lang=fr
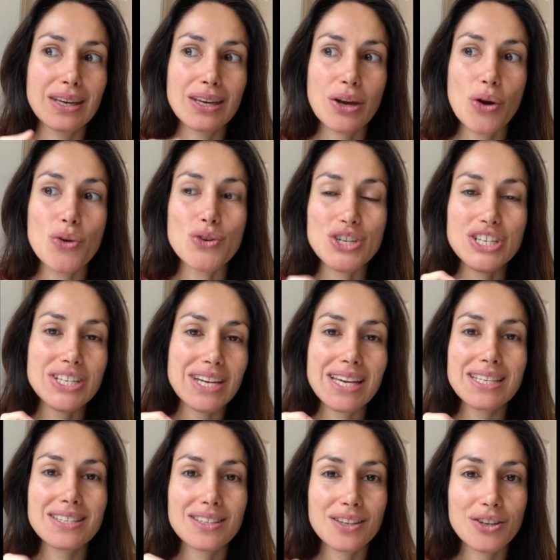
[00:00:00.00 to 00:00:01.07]
un
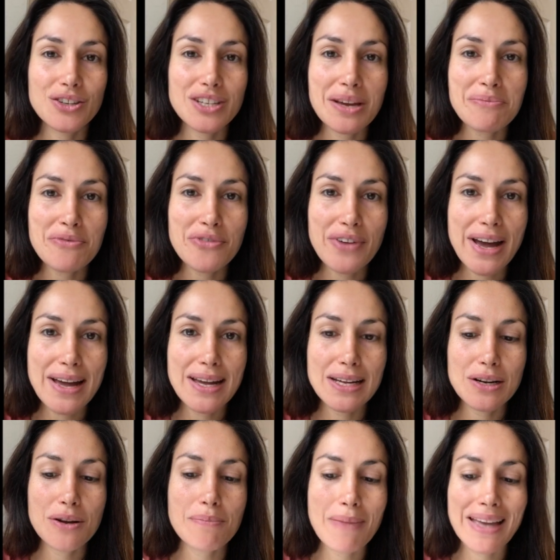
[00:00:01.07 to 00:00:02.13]
geste que j'aime faire
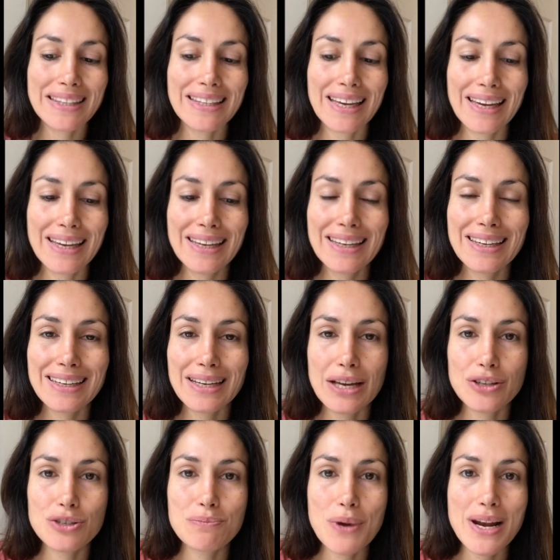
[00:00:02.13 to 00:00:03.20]
le matin
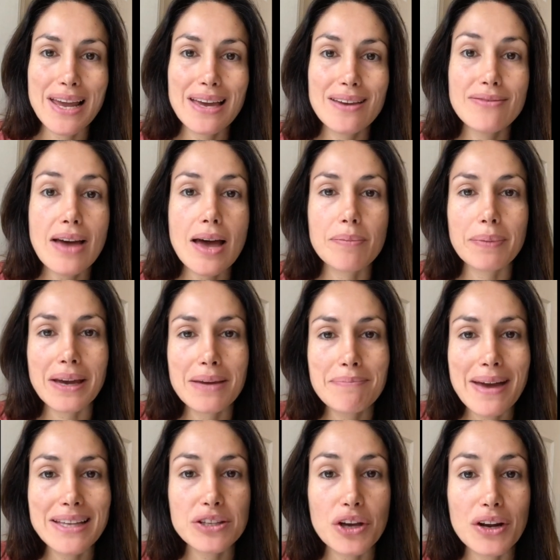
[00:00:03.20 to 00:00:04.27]
quand je me lève après
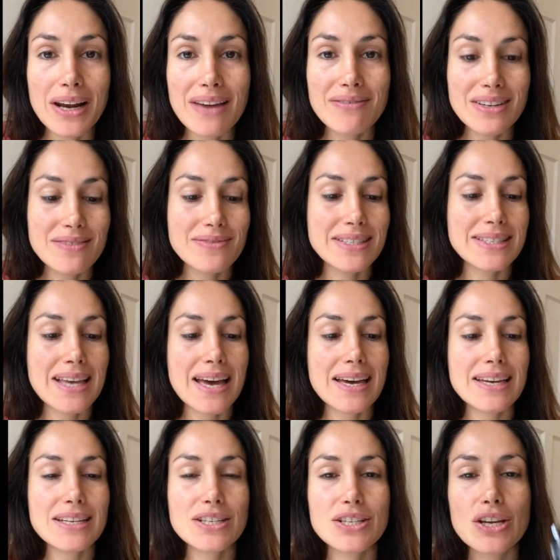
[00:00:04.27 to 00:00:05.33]
m'être lavé le
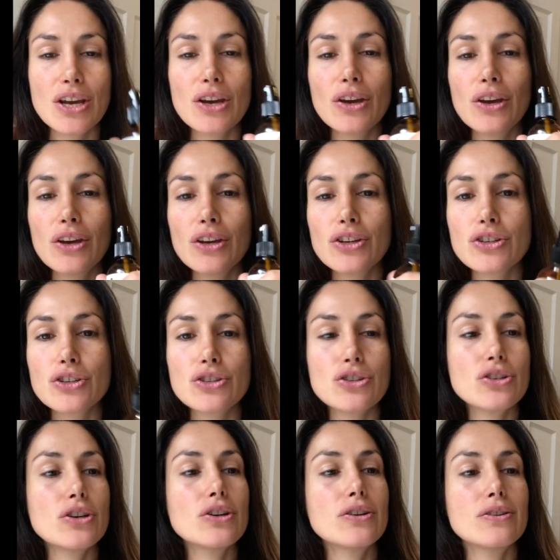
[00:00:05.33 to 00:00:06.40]
visage.
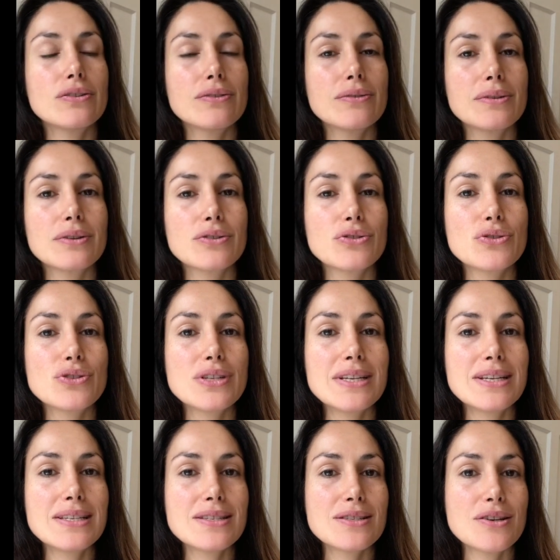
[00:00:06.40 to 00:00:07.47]
Je
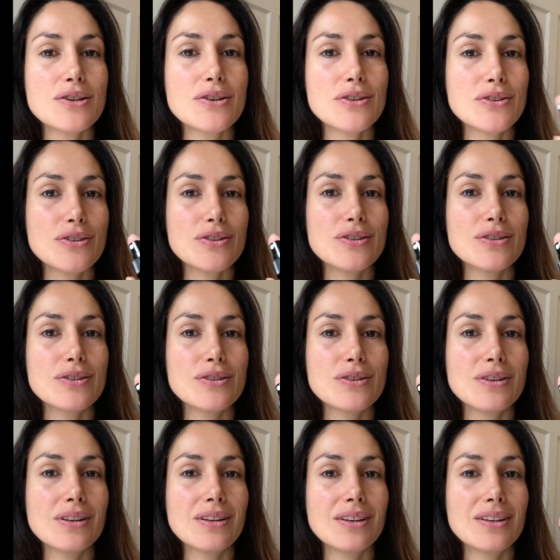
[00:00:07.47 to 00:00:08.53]
j'utilise l'eau
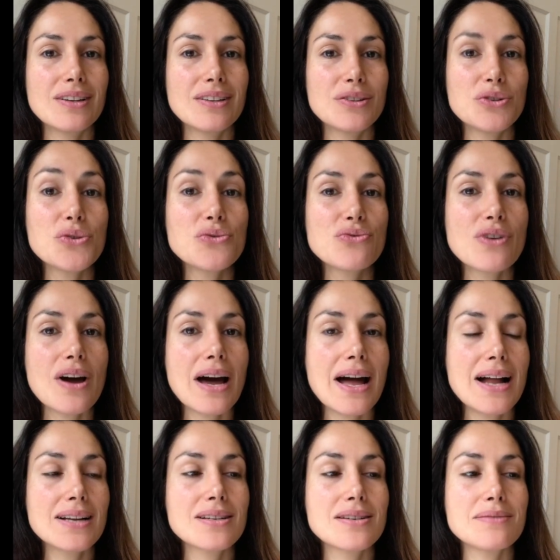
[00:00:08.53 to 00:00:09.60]
le,
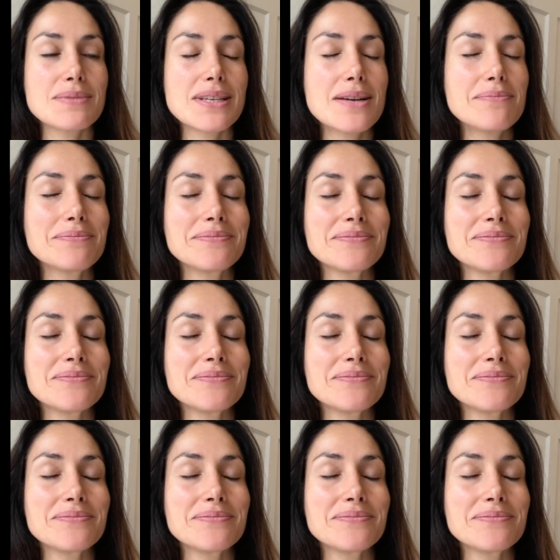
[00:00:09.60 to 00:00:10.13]
florale comme ça.